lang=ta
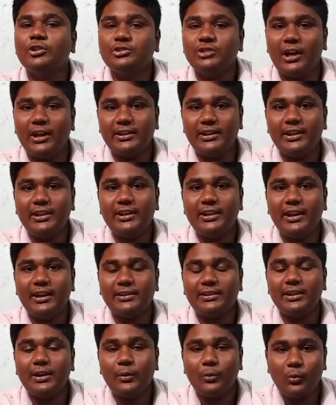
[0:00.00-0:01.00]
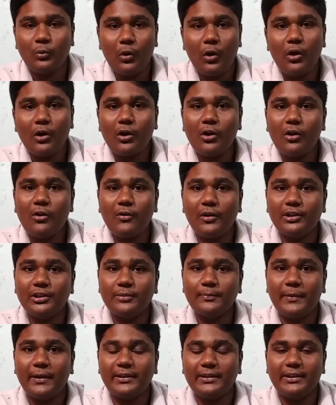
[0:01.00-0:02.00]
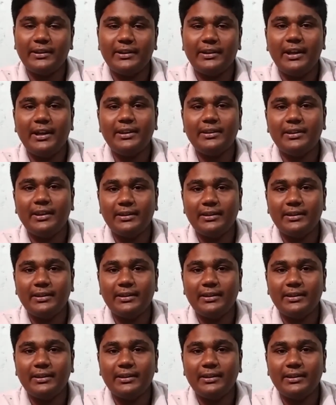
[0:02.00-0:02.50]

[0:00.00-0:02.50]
ஸோ அதே நேரத்தில் ஓக்கோ வந்து பார்த்தீங்கன்னா